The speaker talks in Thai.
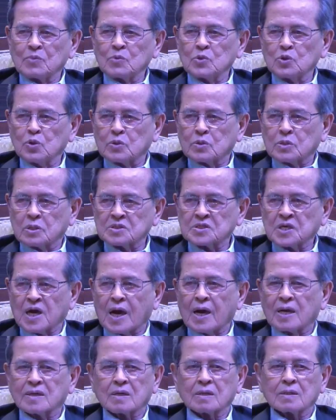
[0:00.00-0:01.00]
ยุทธศาสต
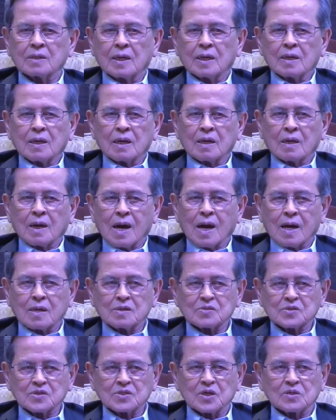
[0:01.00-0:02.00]
ร์การ
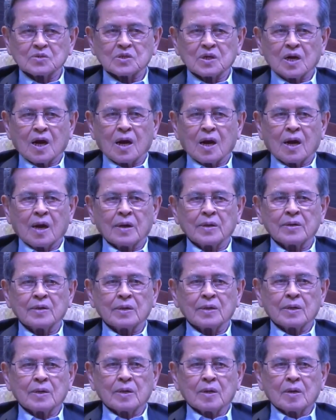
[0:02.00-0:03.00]
สื่อสาร
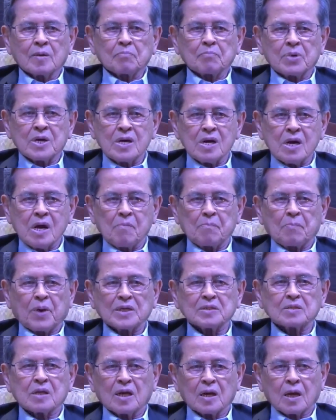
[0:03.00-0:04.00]
เพื่อพัฒ
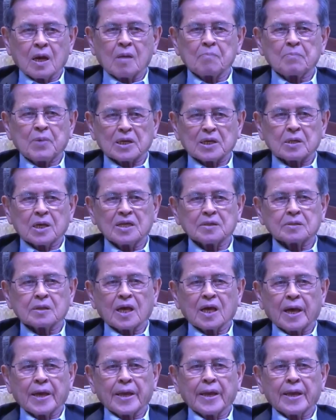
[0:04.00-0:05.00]
นาประเทศไทย
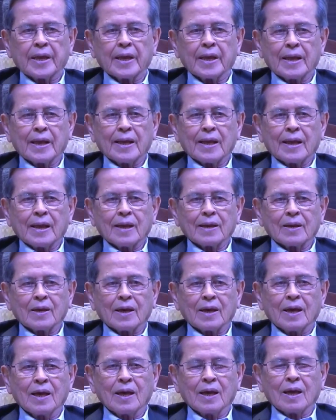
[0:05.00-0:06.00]
นะ
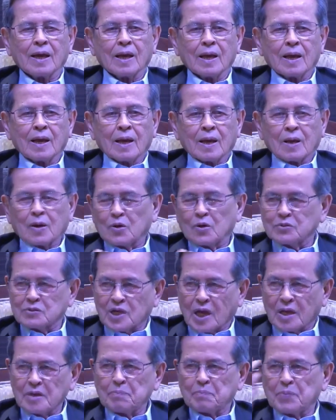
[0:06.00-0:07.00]
ฮะเข้าใจ
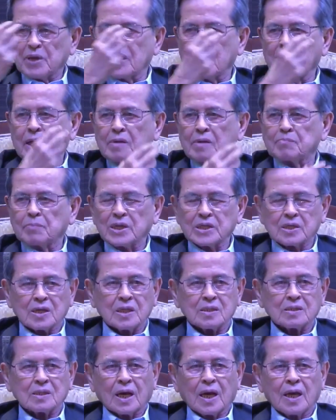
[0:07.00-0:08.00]
ประเด็นประเทศ
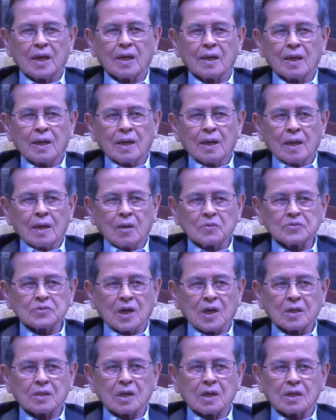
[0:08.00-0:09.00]
ไทยแล้วใช้
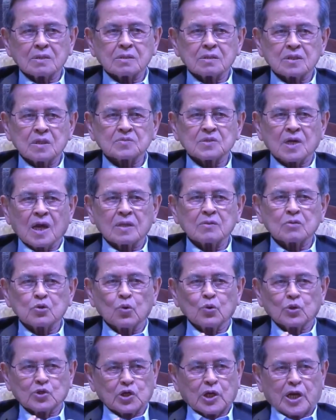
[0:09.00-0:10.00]
การสื่อสารทุก
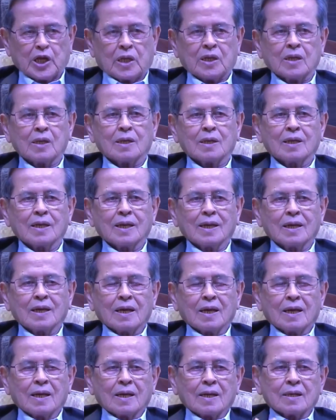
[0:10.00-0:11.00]
ชนิด
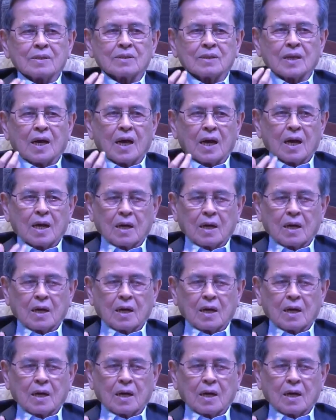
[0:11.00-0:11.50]
ทั้ง